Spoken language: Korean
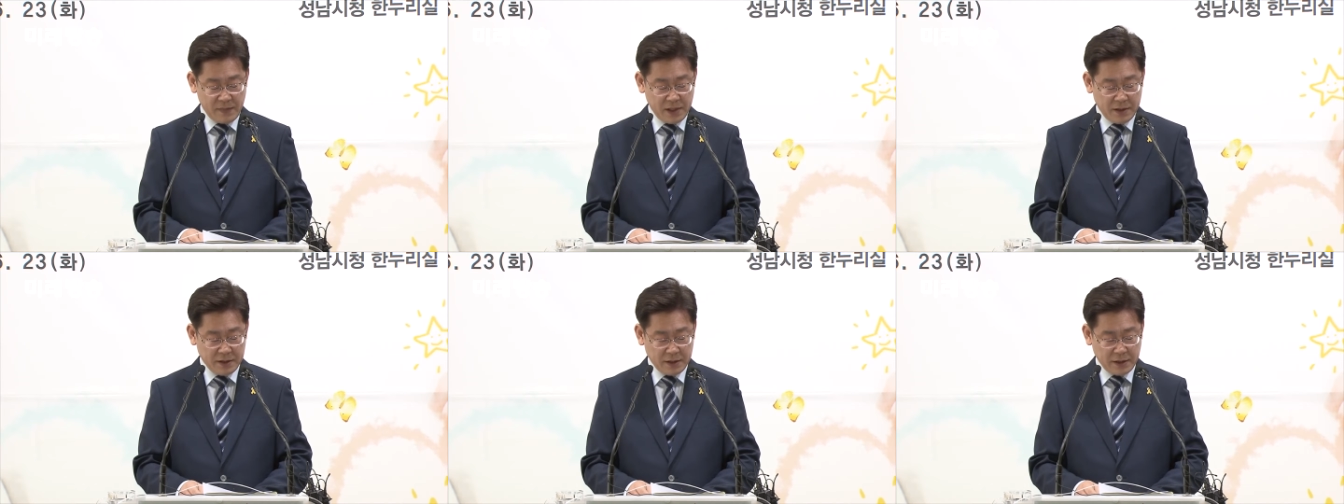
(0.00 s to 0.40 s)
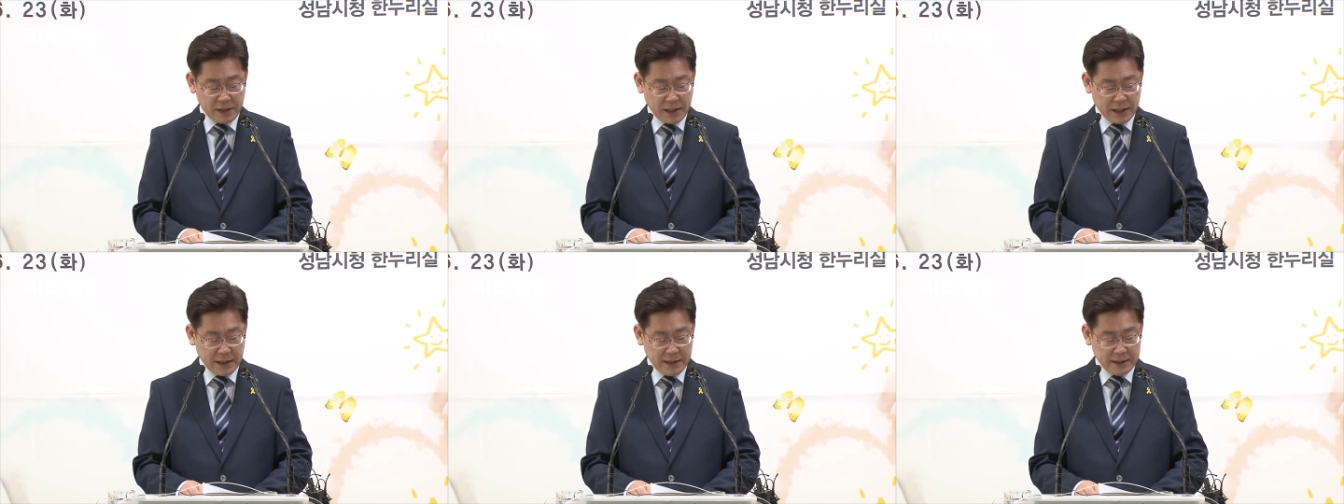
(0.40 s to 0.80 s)

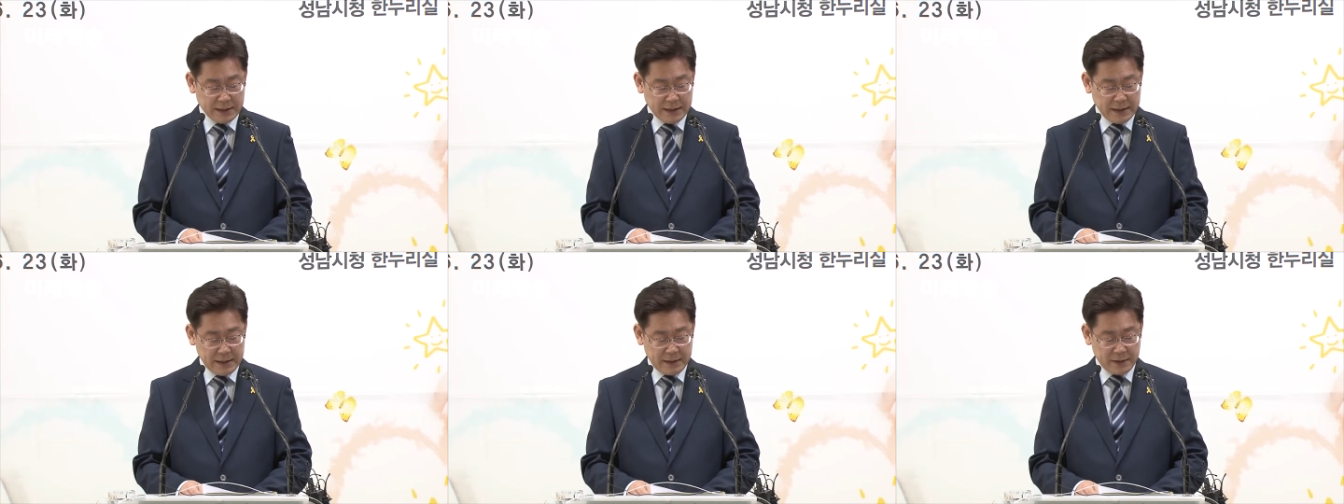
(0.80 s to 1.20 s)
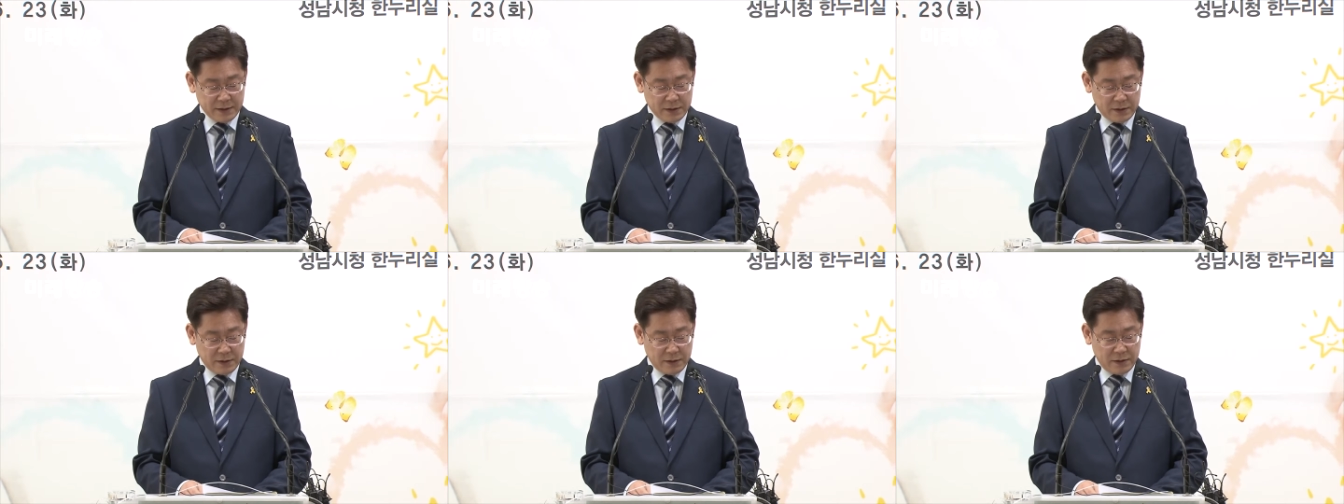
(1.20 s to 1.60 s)
그러나
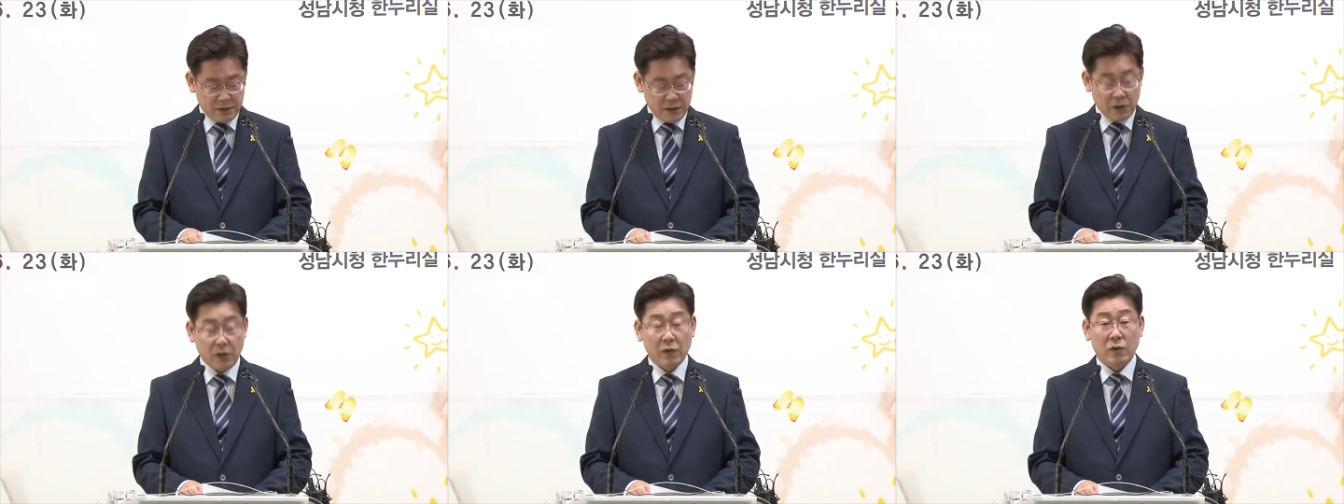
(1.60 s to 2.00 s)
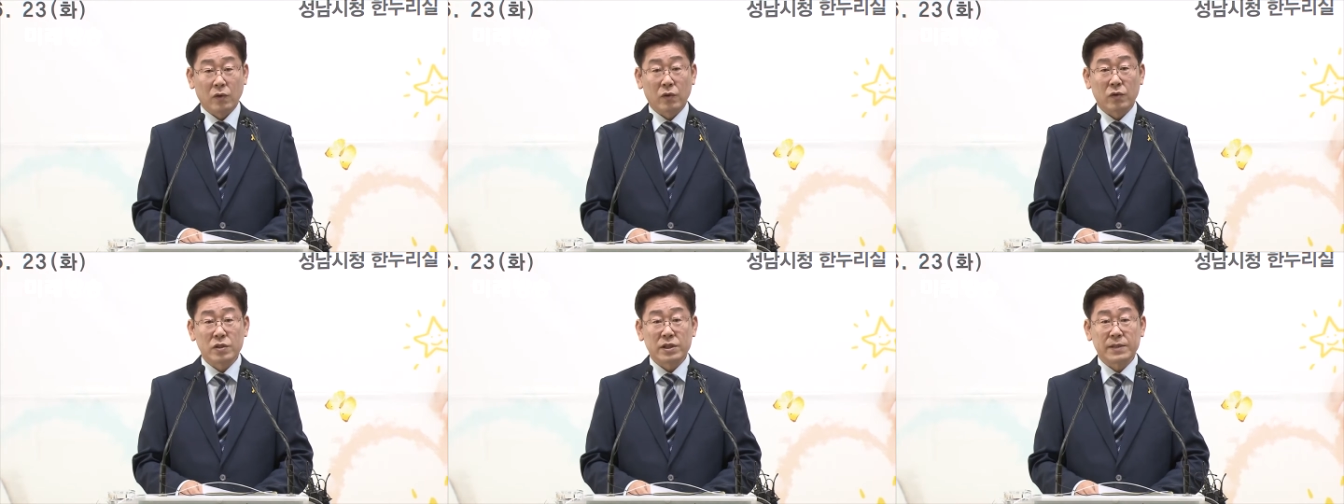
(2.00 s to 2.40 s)
이것은
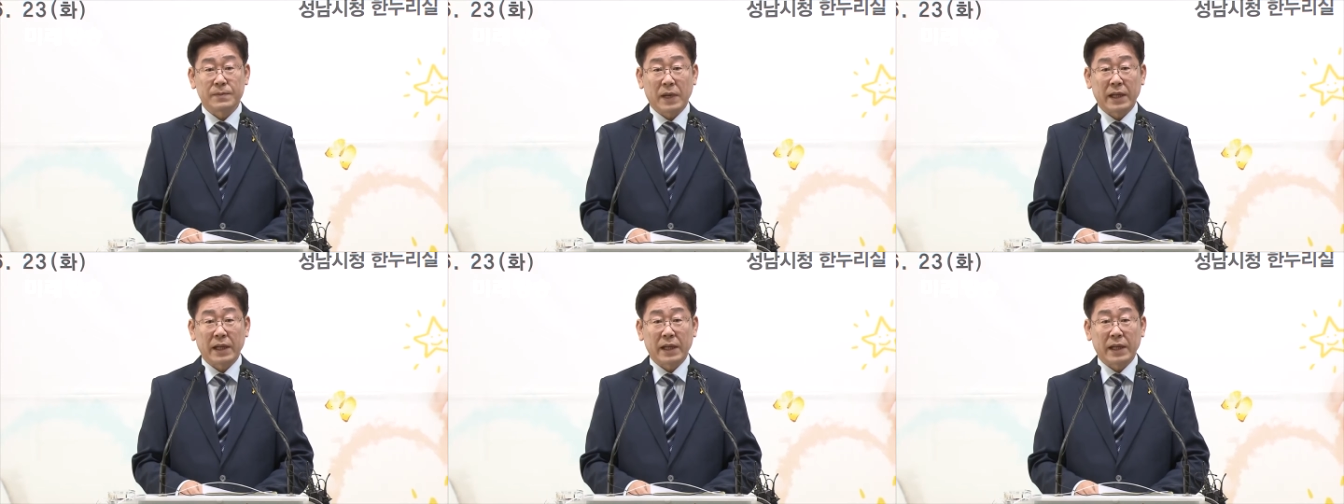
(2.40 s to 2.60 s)
오로지